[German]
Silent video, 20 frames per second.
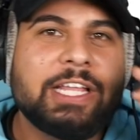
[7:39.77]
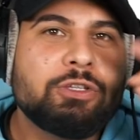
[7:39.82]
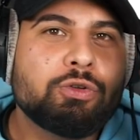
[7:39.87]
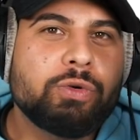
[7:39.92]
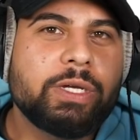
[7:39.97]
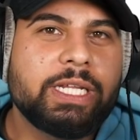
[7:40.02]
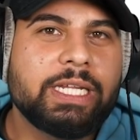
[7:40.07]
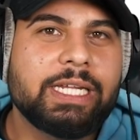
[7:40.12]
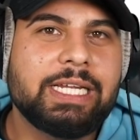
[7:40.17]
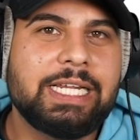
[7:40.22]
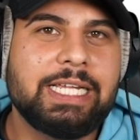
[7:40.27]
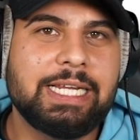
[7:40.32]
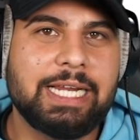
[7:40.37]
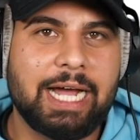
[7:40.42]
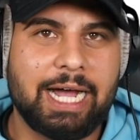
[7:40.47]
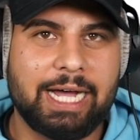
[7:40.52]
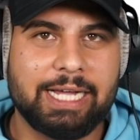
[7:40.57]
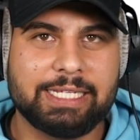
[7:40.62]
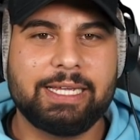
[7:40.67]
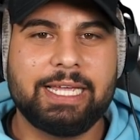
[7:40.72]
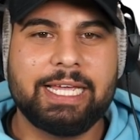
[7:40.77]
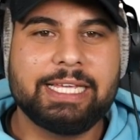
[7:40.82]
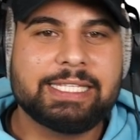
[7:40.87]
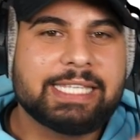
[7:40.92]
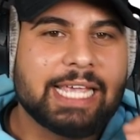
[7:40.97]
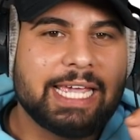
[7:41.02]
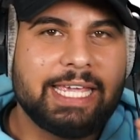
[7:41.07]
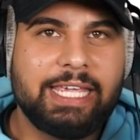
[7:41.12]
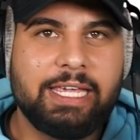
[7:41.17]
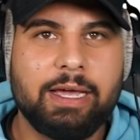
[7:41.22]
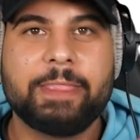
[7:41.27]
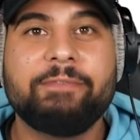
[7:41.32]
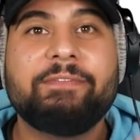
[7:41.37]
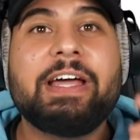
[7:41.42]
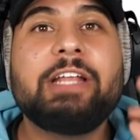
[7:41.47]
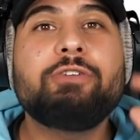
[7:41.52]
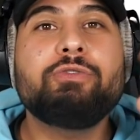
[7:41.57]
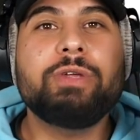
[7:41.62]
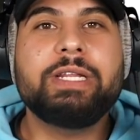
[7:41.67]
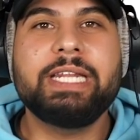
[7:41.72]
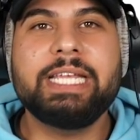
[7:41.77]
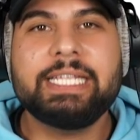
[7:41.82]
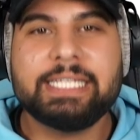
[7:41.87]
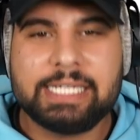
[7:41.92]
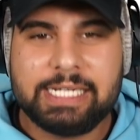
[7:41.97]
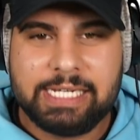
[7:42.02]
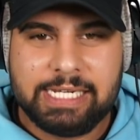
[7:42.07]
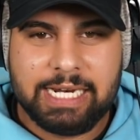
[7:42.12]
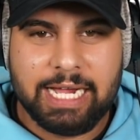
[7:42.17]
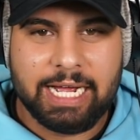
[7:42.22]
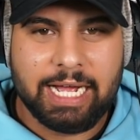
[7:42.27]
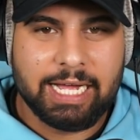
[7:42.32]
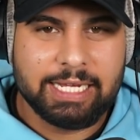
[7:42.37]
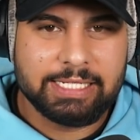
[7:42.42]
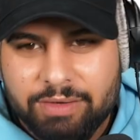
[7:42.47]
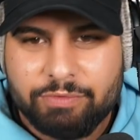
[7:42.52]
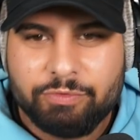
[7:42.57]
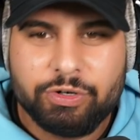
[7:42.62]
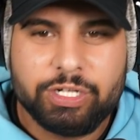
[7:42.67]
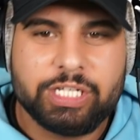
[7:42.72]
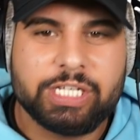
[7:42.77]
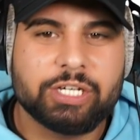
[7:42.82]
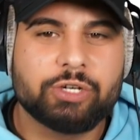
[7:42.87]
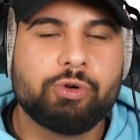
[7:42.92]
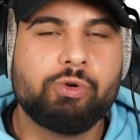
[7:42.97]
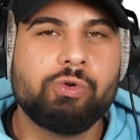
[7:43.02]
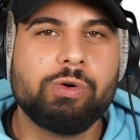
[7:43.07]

du ihn in lila hast, ist er hier. Wenn du ihn nicht in lila hast, würde ich ihn cool